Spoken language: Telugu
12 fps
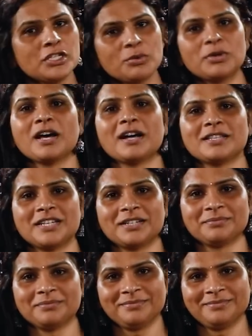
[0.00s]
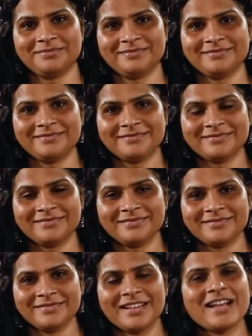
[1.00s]
నుంచి ఉన్న ఆచారం
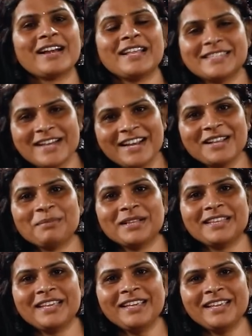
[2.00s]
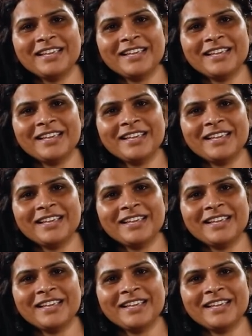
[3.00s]
కానీ చాలామంది